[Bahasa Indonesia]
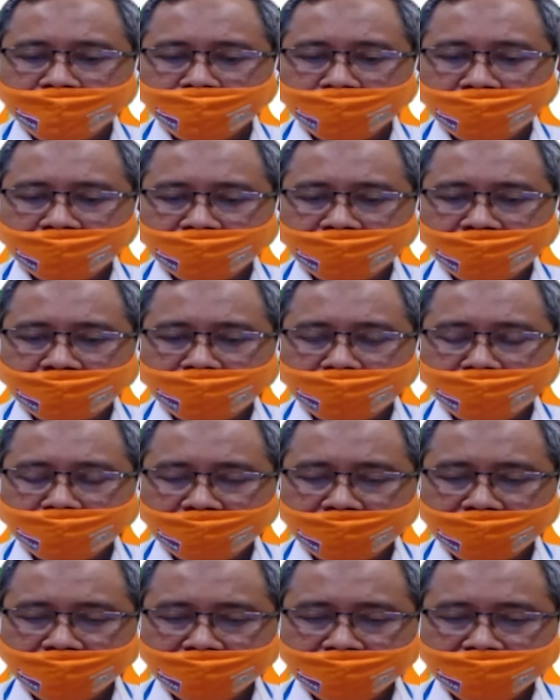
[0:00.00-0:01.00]

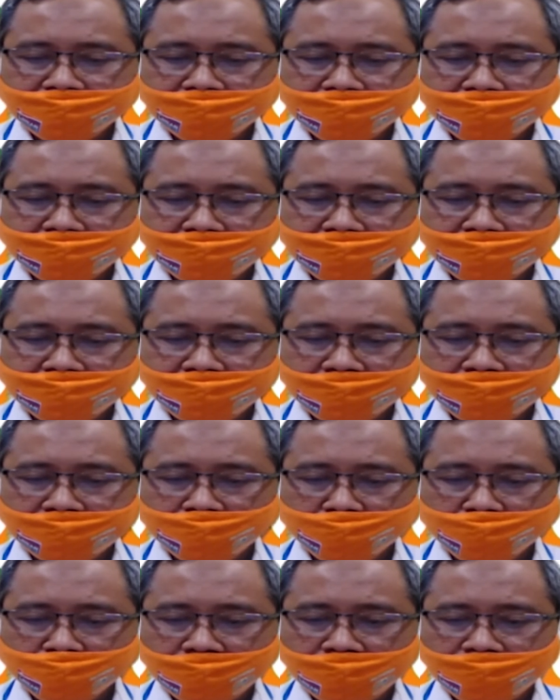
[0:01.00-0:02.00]
Pertama eh,
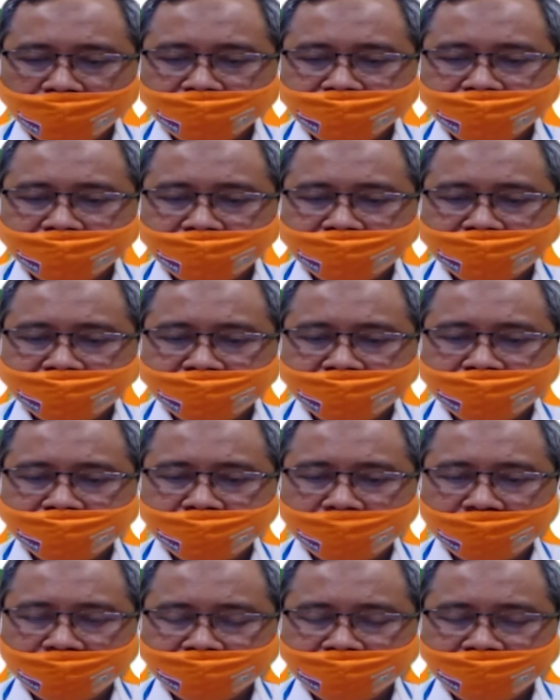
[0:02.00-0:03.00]
tentu dari
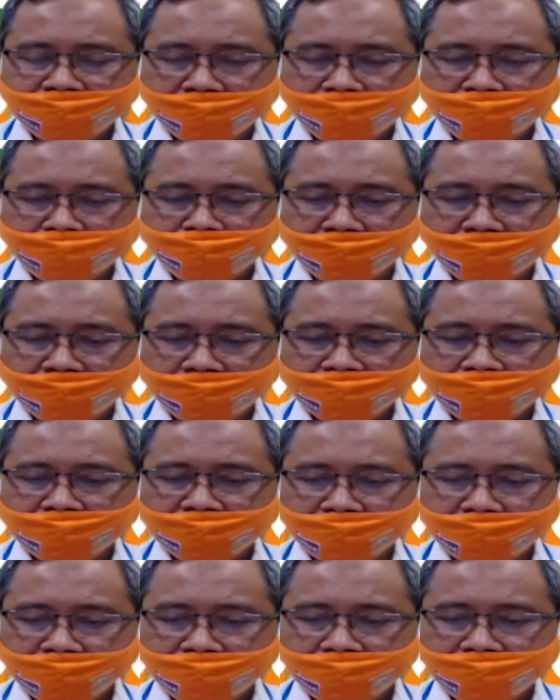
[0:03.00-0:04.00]
sisi SDM-nya
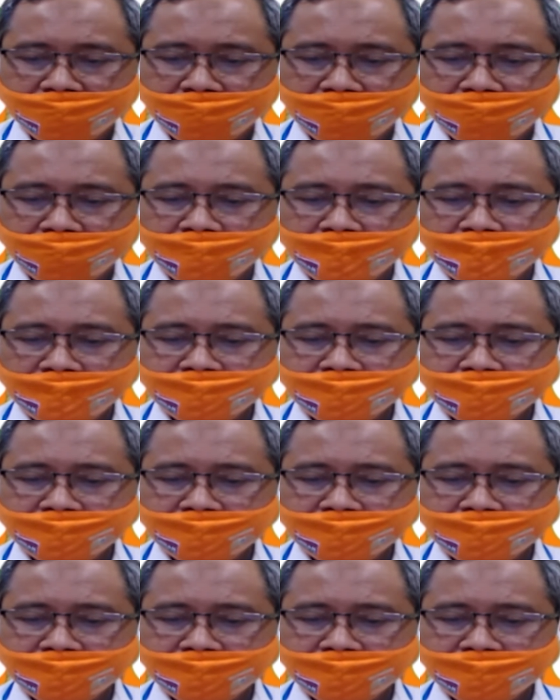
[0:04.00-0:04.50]
tadi ya,